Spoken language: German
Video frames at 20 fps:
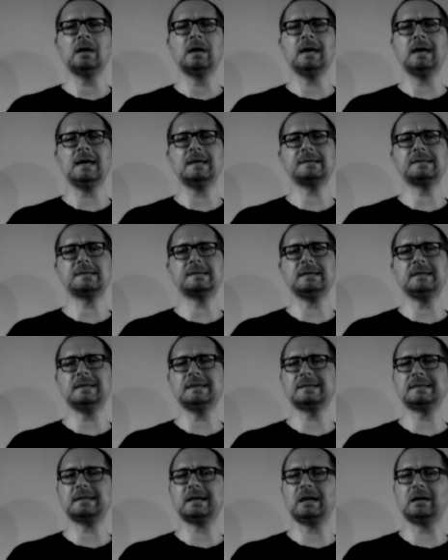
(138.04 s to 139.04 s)
Es
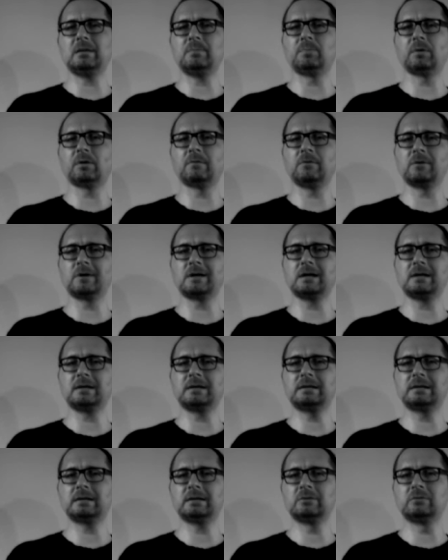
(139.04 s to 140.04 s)
ist ein
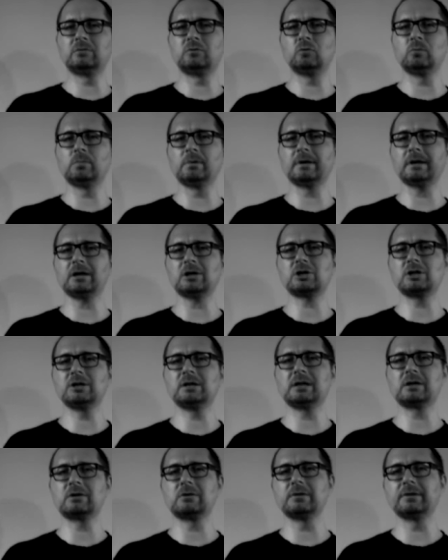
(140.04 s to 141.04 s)
provokanter und
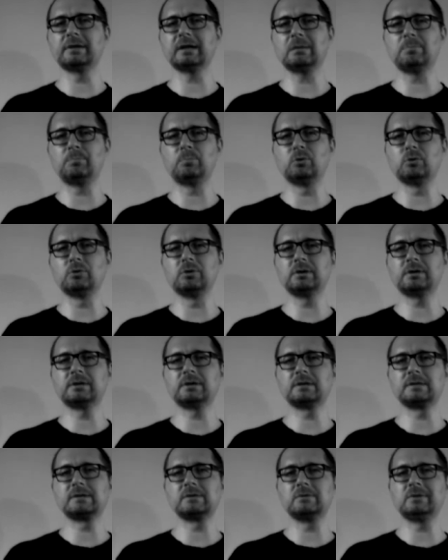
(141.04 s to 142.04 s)
überraschender Kontrapunkt
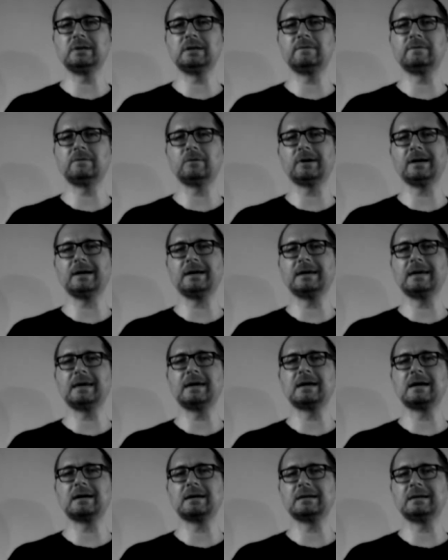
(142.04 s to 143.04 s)
zu den
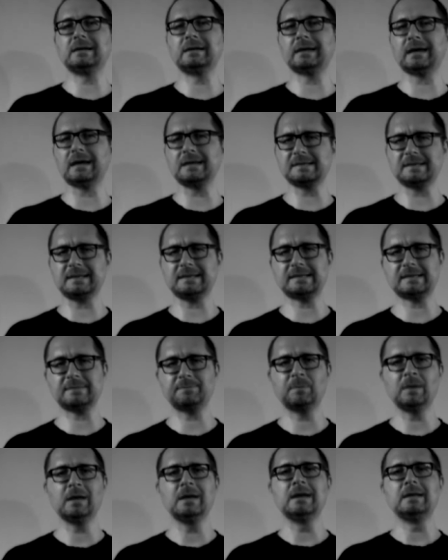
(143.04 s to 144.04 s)
vorangegangenen drei Sätzen,